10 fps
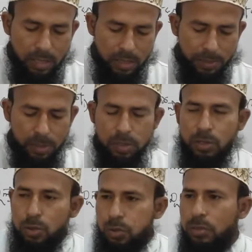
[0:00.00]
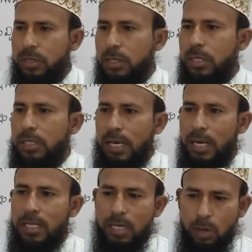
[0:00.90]
ইবাদত শুধু
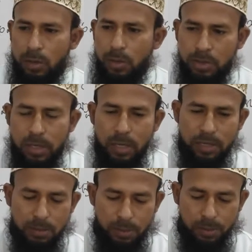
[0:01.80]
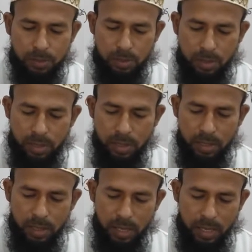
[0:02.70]
সালাদ সামামের মধ্যে সীমাবদ্ধ নয়
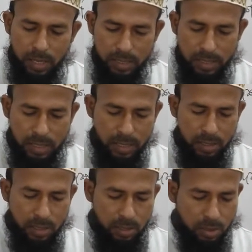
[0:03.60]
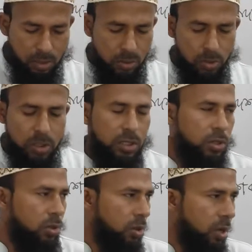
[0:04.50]
আল্লাহ তালার সন্তুষ্টির
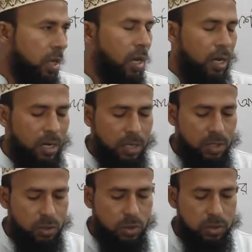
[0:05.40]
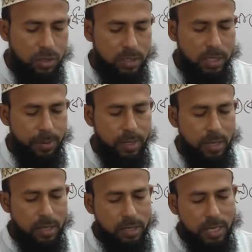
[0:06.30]
জন্য আল্লাহ রাসুল সাল্লাহ ইসলামের
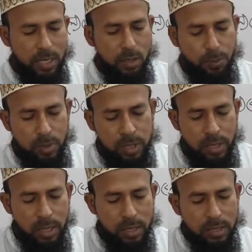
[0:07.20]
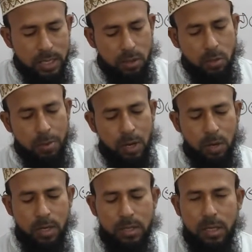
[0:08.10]
দেখানো পথে যে কোনো ভালো
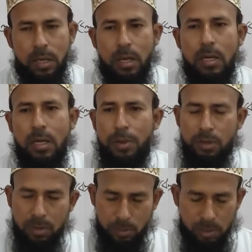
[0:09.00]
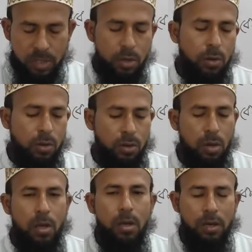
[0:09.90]
কাজই ইবাদতের মধ্যে গণ্য
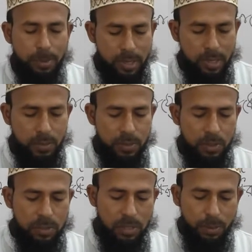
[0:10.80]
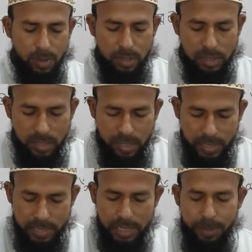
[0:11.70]
নবী করিম সাল্লাহ সাল্লাম বলেছেন
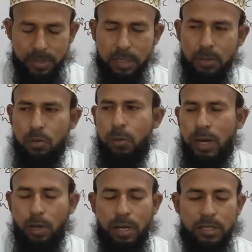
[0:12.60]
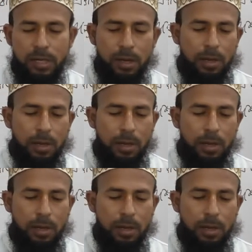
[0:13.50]
যে ব্যক্তি কোনো ভালো কাজের